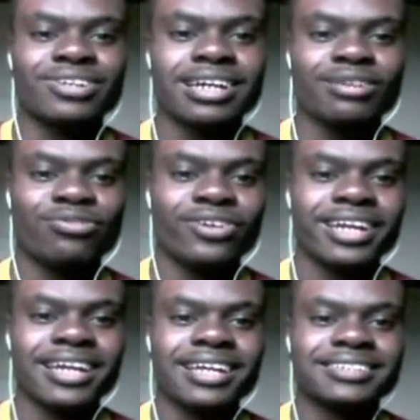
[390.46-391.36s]
Que jogada
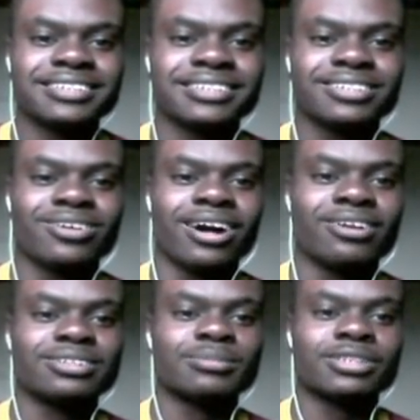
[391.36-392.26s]
foi essa do
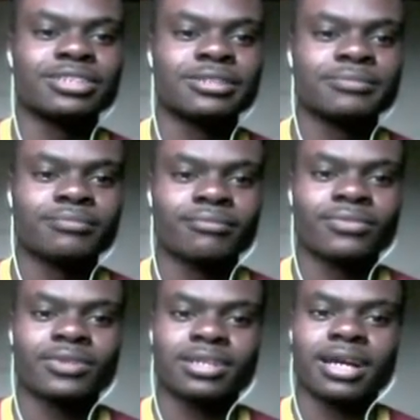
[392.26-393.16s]
House, mano?
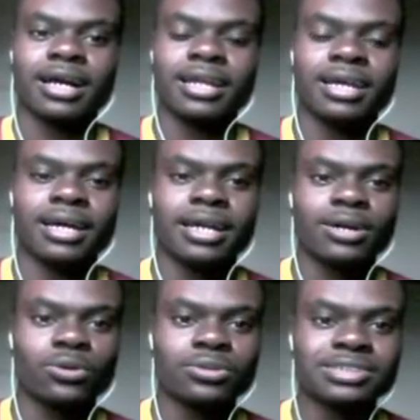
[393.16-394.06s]

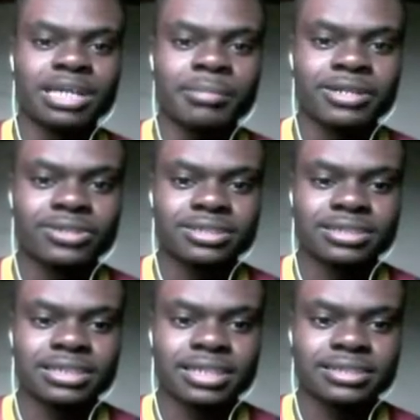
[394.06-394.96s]
Galera, cruzamento
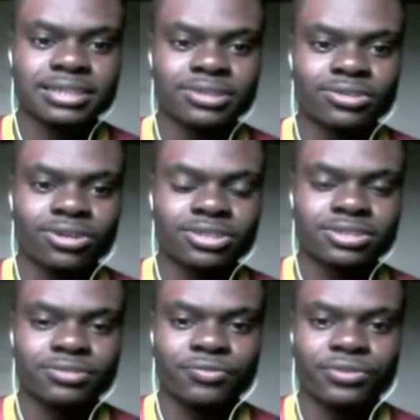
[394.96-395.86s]
assim tá sendo o
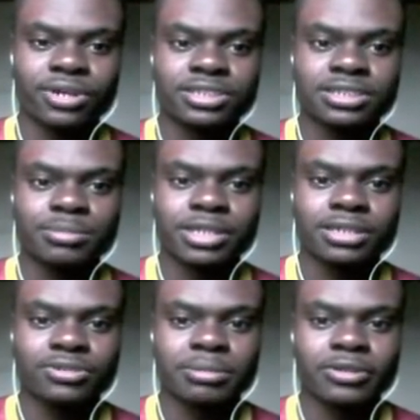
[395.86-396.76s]
nosso forte
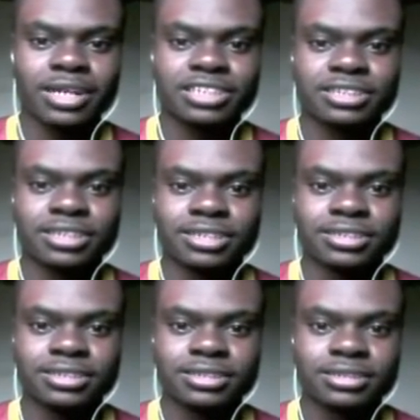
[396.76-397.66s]
também. Cruzamento
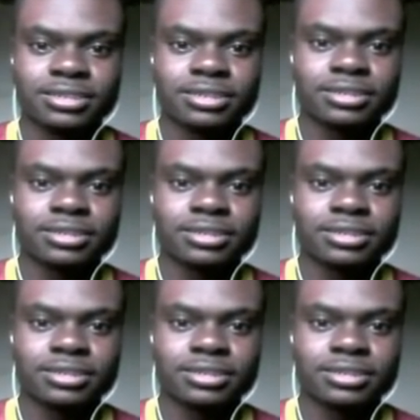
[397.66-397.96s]
rasteiro assim.